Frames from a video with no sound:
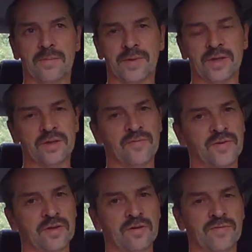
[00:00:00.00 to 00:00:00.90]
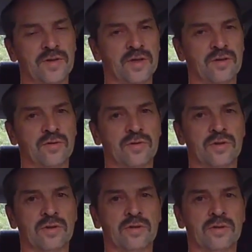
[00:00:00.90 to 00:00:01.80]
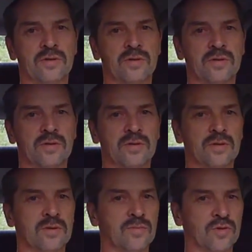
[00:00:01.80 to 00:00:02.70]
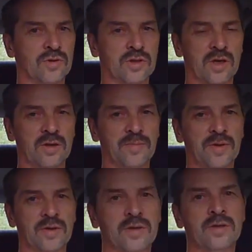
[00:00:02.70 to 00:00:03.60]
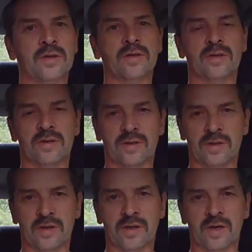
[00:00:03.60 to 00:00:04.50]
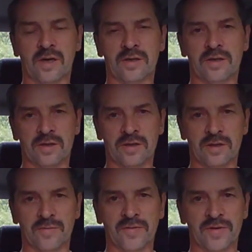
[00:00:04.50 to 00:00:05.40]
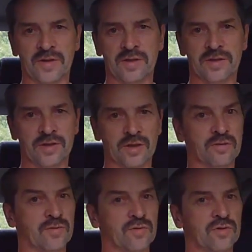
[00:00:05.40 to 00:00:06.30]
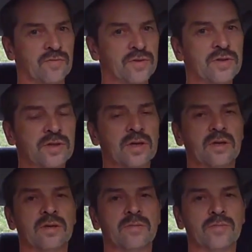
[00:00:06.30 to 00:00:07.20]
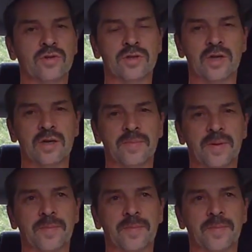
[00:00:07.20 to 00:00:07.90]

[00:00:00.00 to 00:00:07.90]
Под этим видео вы найдете мой скайп и на экране этого видео сейчас вы тоже видите мой скайп.